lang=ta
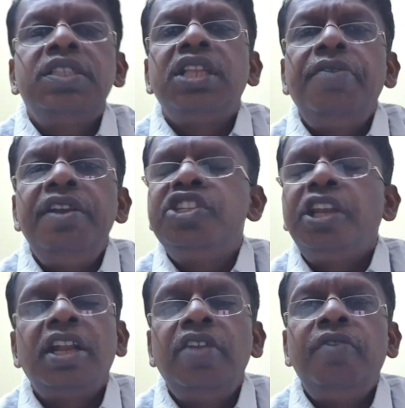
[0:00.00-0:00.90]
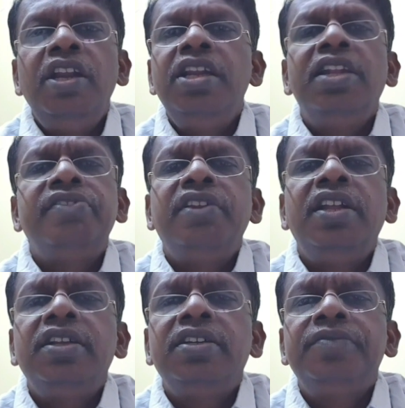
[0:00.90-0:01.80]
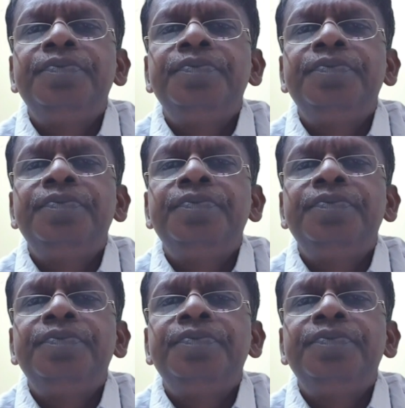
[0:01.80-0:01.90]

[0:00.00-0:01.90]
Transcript: இஸ்ரேல் ஜனங்களை வழி நடத்தினார்